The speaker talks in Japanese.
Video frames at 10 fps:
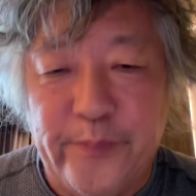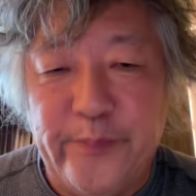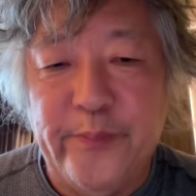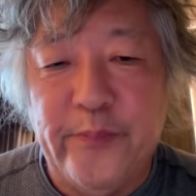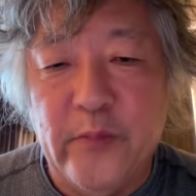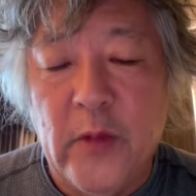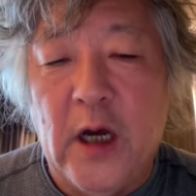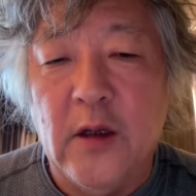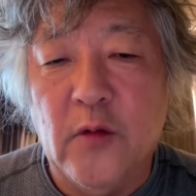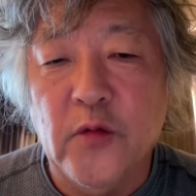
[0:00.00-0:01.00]
うん、
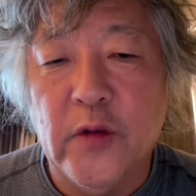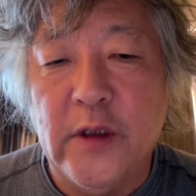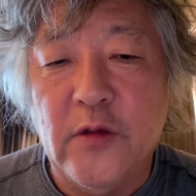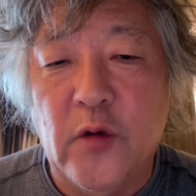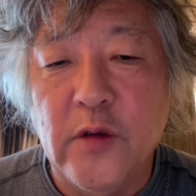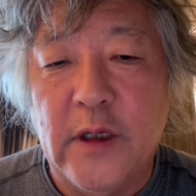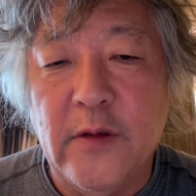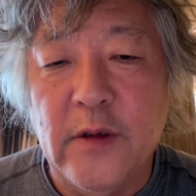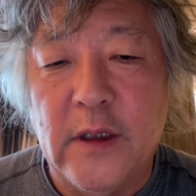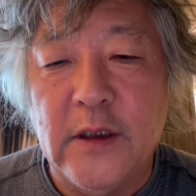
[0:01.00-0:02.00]
まあ、本当にそういう形
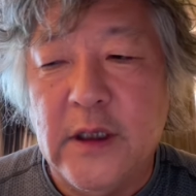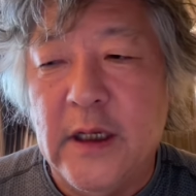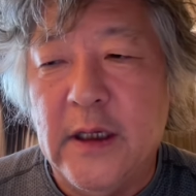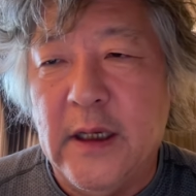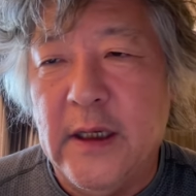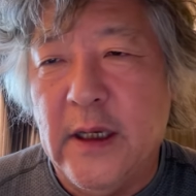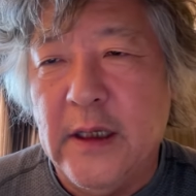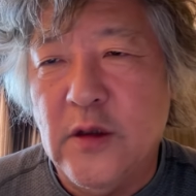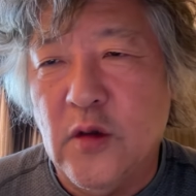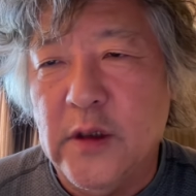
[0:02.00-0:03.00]
で、えー、
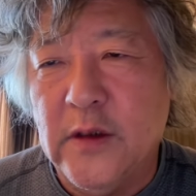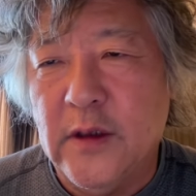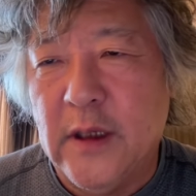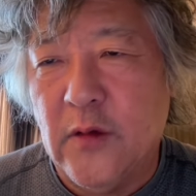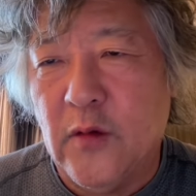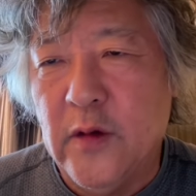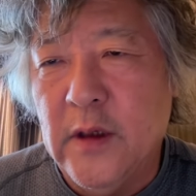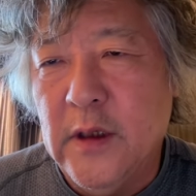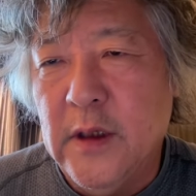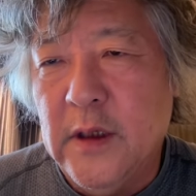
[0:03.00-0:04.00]
炎上についての、
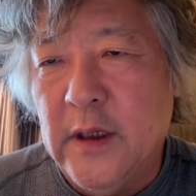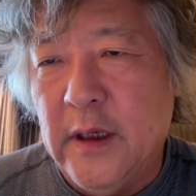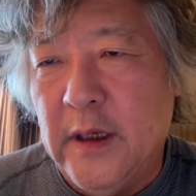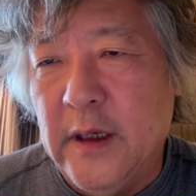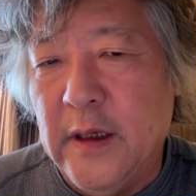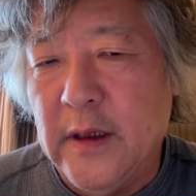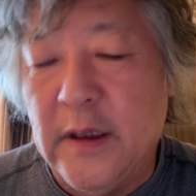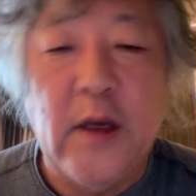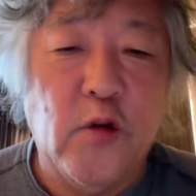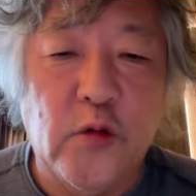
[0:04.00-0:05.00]

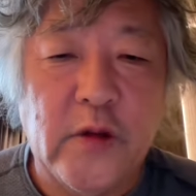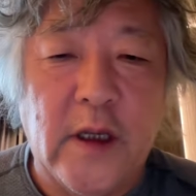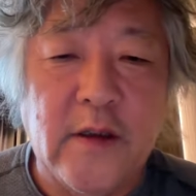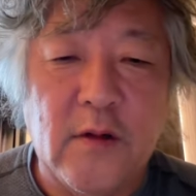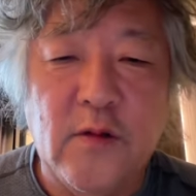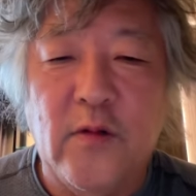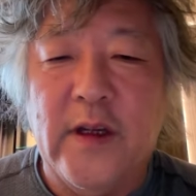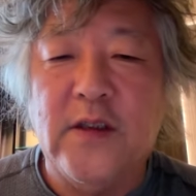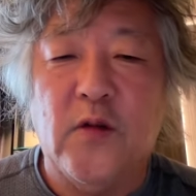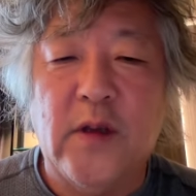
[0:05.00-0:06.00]
えー、傾向と対策のお
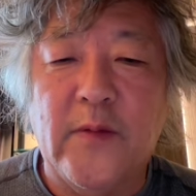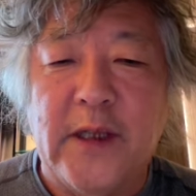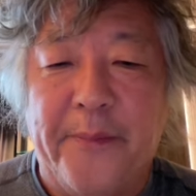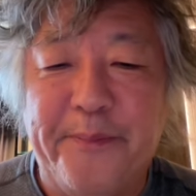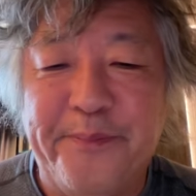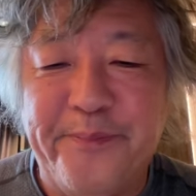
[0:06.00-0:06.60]
話でございました。